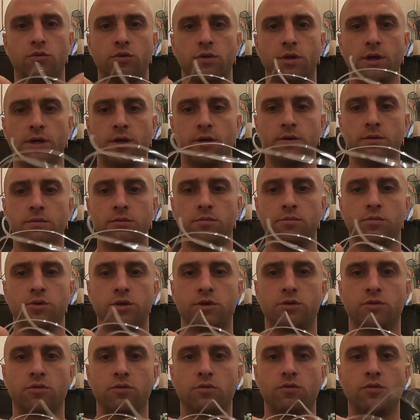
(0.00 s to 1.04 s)
tutaj
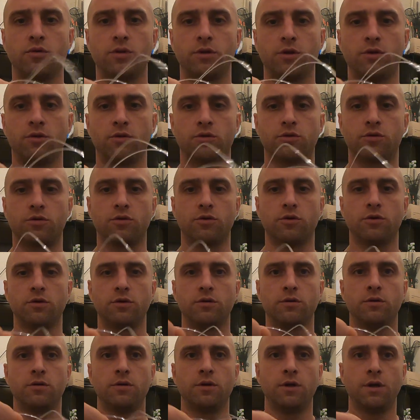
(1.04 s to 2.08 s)
przez to górne
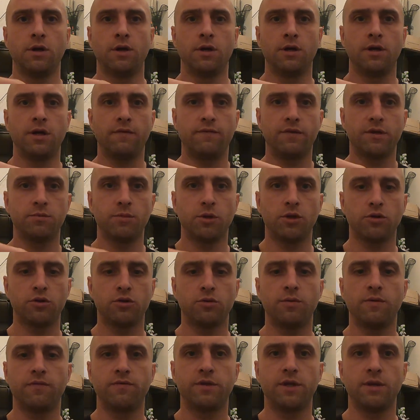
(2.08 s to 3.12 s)
oczko. Ja wezmę to
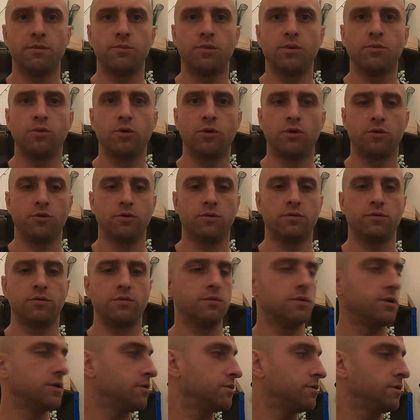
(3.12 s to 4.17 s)
sobie w zęby, bo
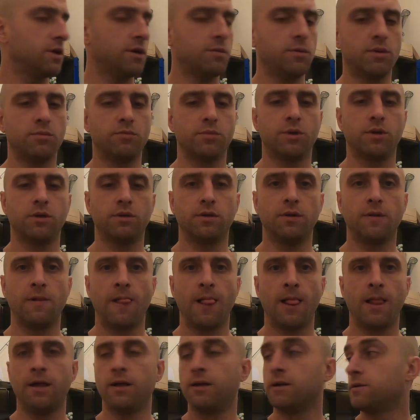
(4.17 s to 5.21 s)
nie, nie mam,
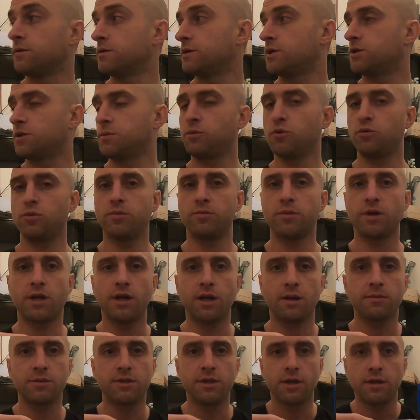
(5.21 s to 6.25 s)
zaczepiłbym na
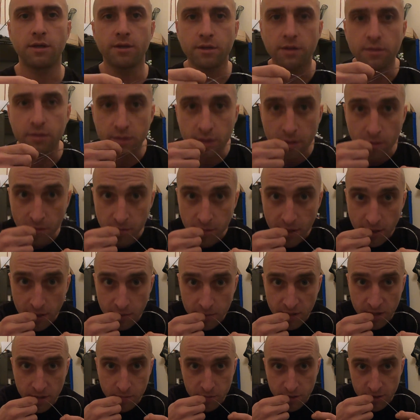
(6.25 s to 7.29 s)
klamce, ale nie, nie mam jak
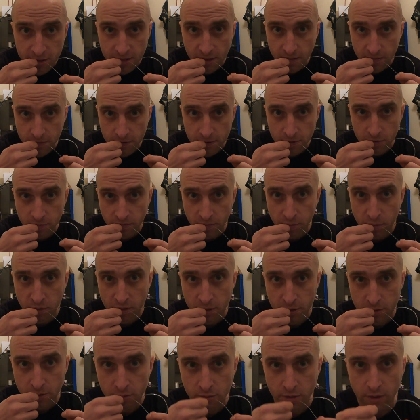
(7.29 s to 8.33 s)
kamery przestawić. Już Wam
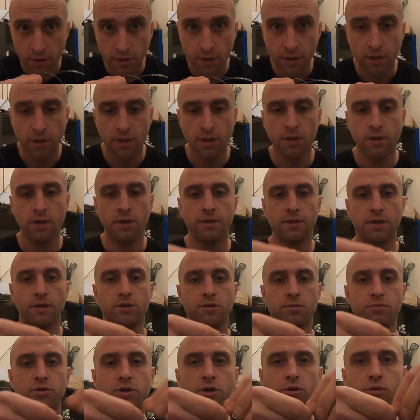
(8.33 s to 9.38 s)
pokazuję.
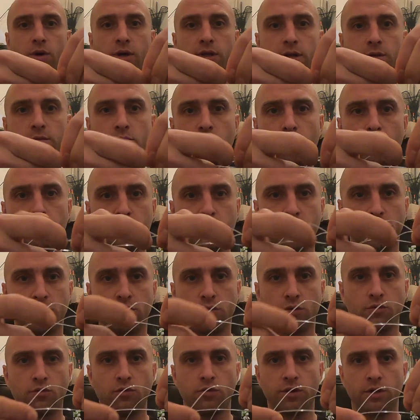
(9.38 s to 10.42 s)
Także przekładam to przez
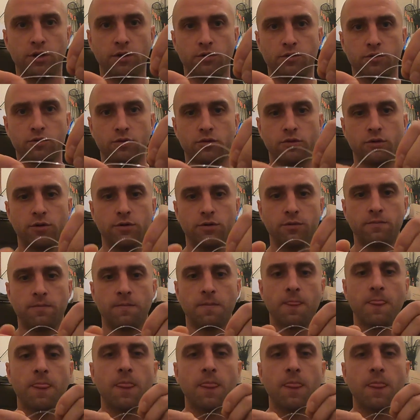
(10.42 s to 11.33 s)
to górne oczko.